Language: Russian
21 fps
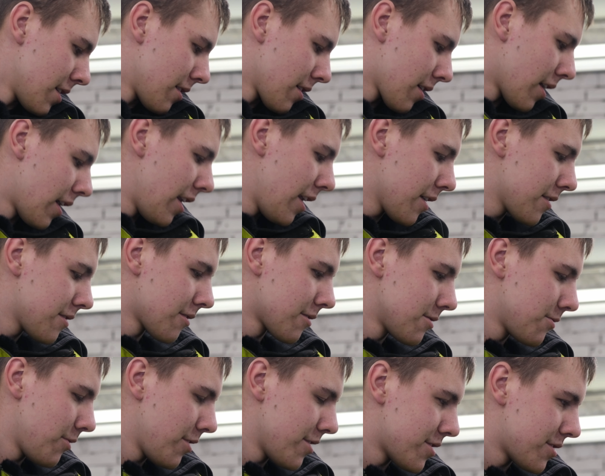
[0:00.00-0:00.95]
коллектор
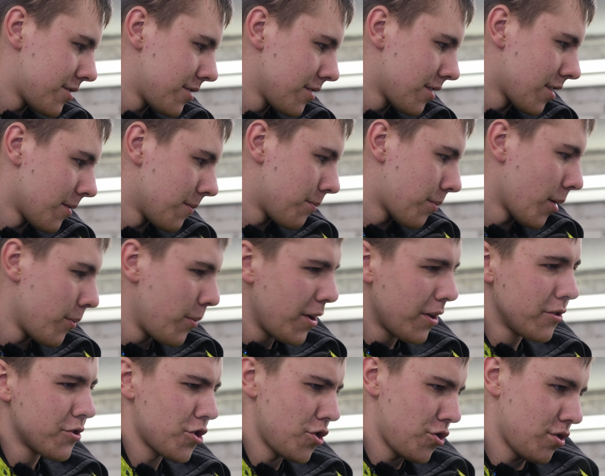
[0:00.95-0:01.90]
200, там по
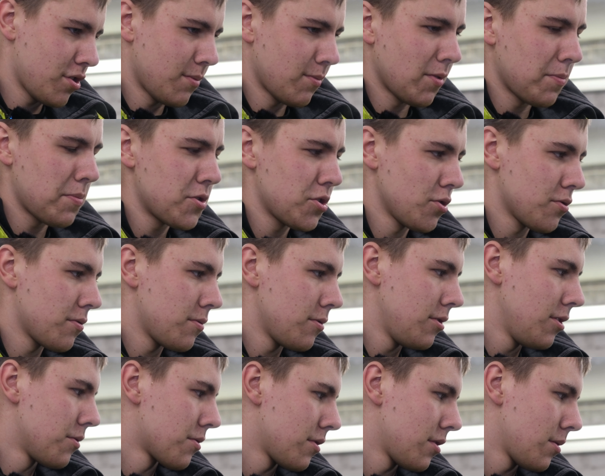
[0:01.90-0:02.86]
мелочи что-то на 500
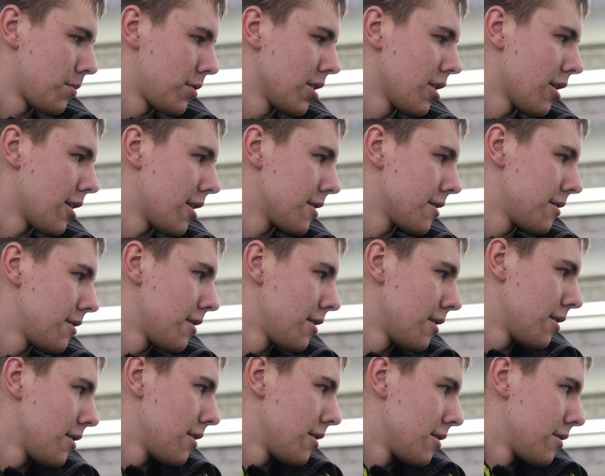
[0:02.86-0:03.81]
евро набегает.
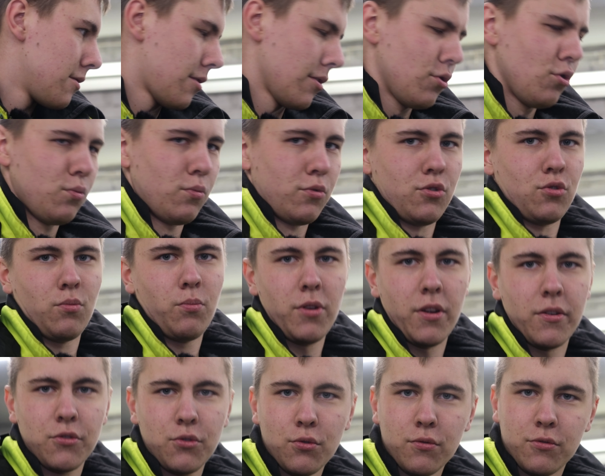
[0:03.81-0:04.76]
Так думаешь, ну, бля,
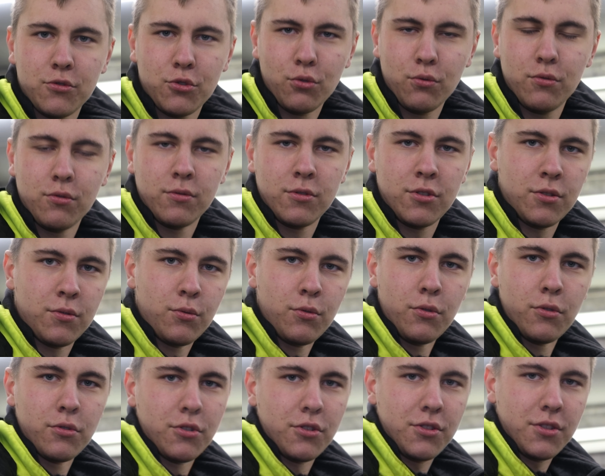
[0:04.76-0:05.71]
в штуку уже
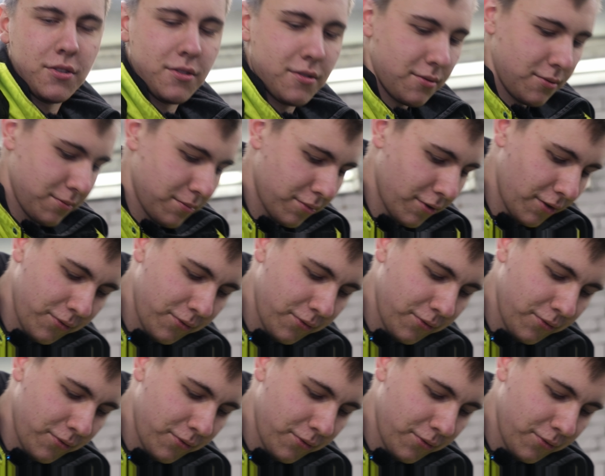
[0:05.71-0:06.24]
уложишься. Ну, по